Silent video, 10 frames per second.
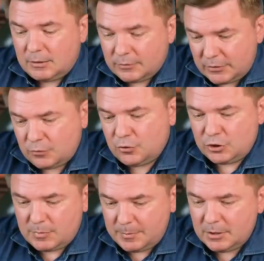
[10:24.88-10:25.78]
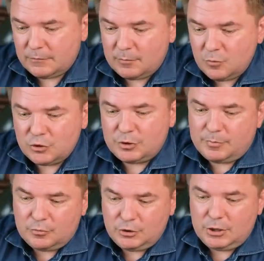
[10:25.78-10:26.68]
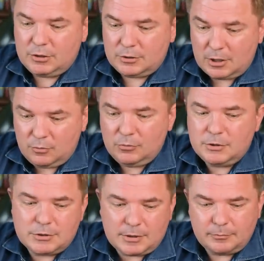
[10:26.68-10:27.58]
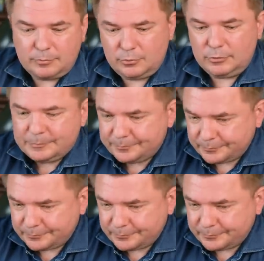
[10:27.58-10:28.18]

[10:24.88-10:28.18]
И вот в текущий момент вы можете получать доходность там, по